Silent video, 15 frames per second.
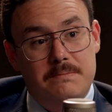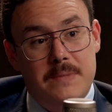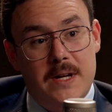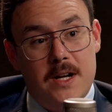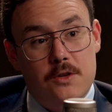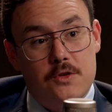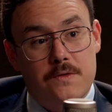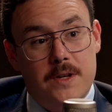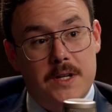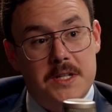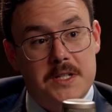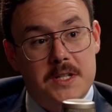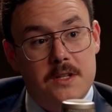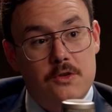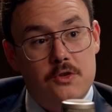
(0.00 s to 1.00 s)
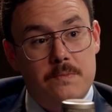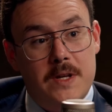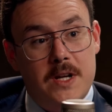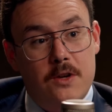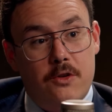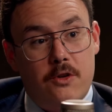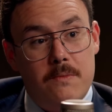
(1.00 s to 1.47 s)
Para los fariseos,
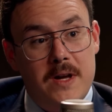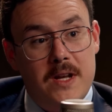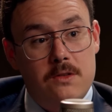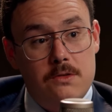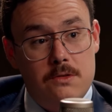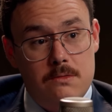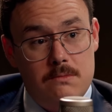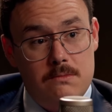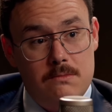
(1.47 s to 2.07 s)
para los romanos,